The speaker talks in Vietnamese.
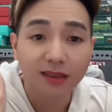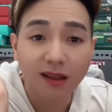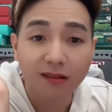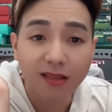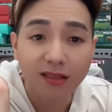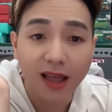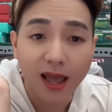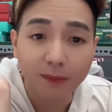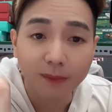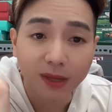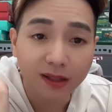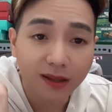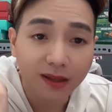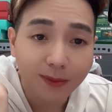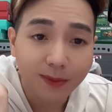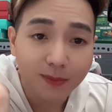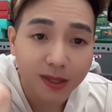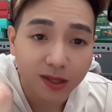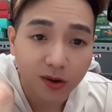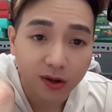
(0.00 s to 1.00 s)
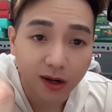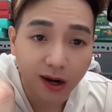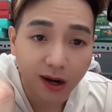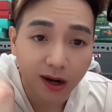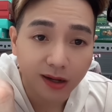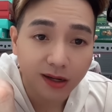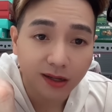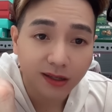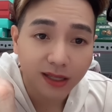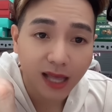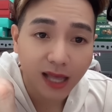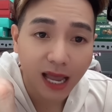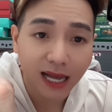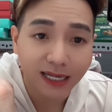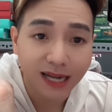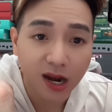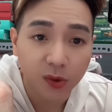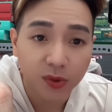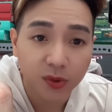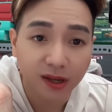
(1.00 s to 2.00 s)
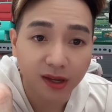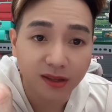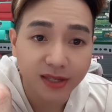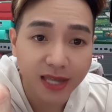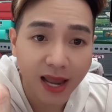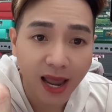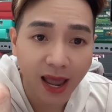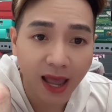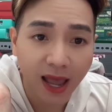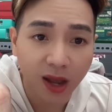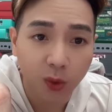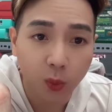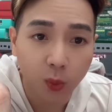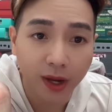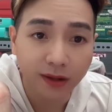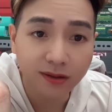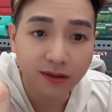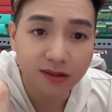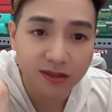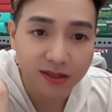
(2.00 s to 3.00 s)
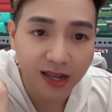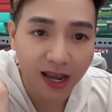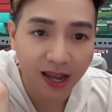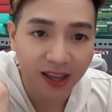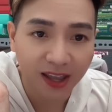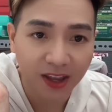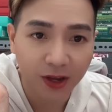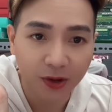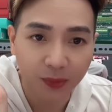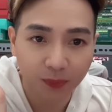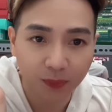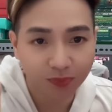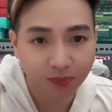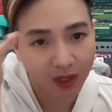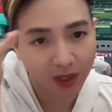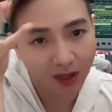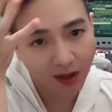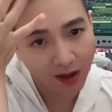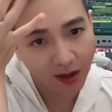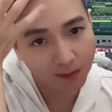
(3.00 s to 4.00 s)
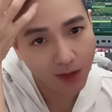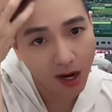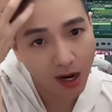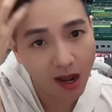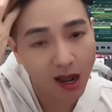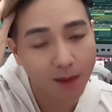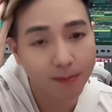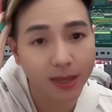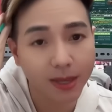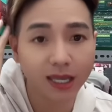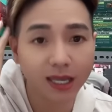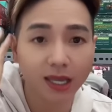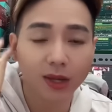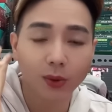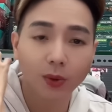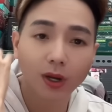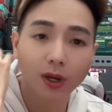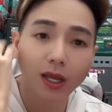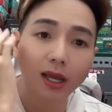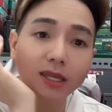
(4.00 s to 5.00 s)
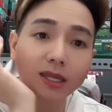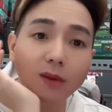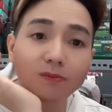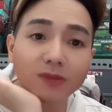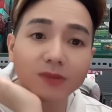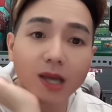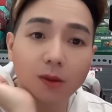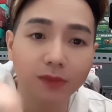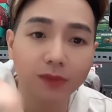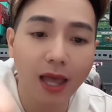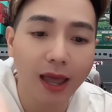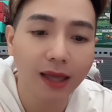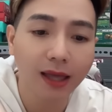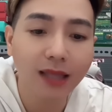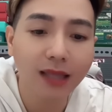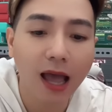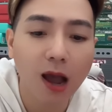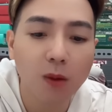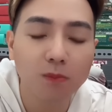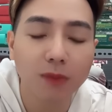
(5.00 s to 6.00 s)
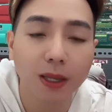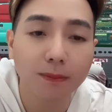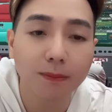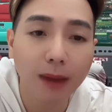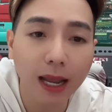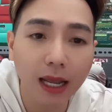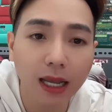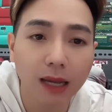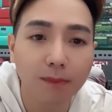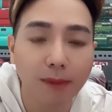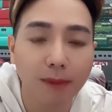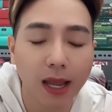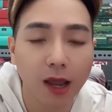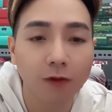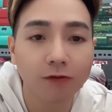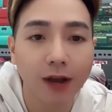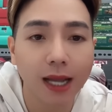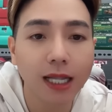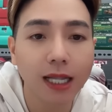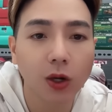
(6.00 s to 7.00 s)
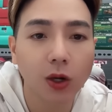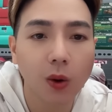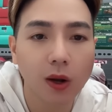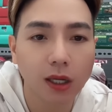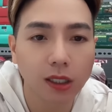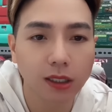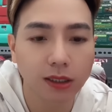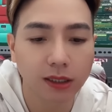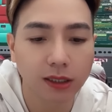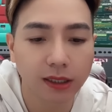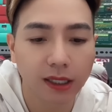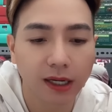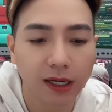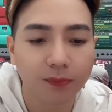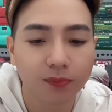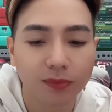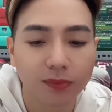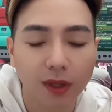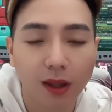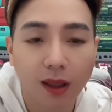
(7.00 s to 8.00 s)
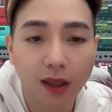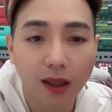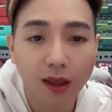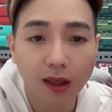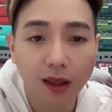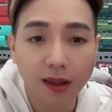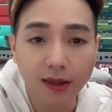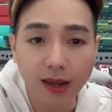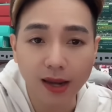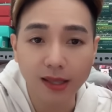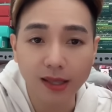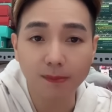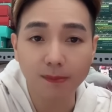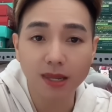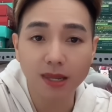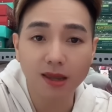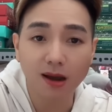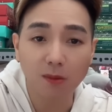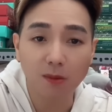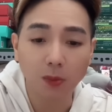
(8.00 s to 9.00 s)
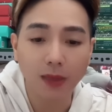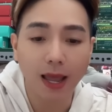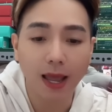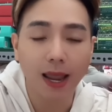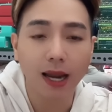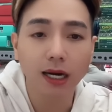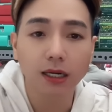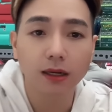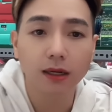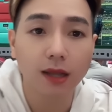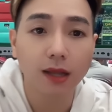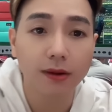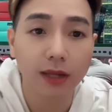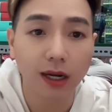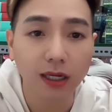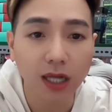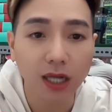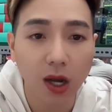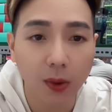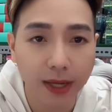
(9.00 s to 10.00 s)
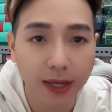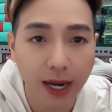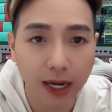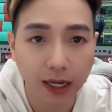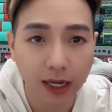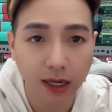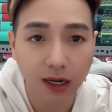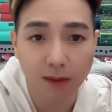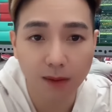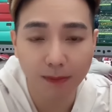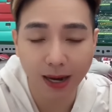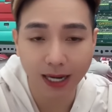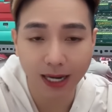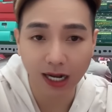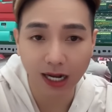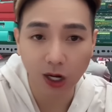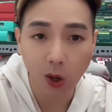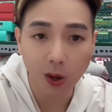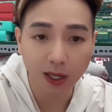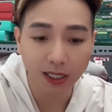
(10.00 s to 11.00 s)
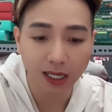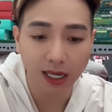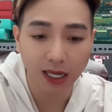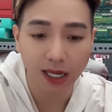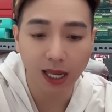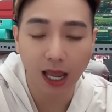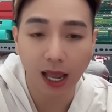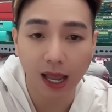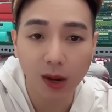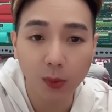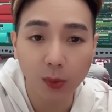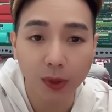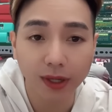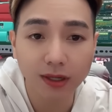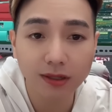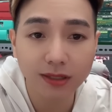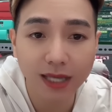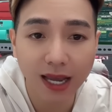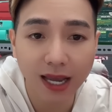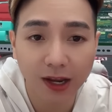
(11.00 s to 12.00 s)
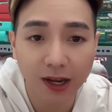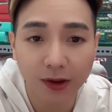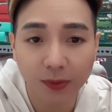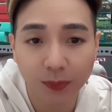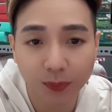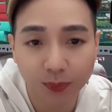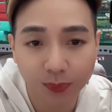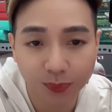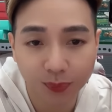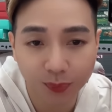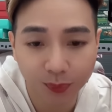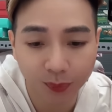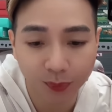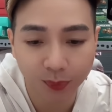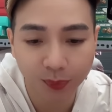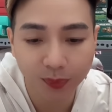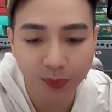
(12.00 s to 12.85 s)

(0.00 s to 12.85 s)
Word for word: tao làm cái clip này tao gửi đến cái thằng đạo diễn già Nguyễn Đức Dây bữa hổm mày kêu á hả trong vòng tháng tao không bị bắt á mày không phải là con người á vậy thì bây giờ một tháng rồi đó tao vẫn ngồi đây rồi mày là con gì hả Nguyễn Đức Dây ừ.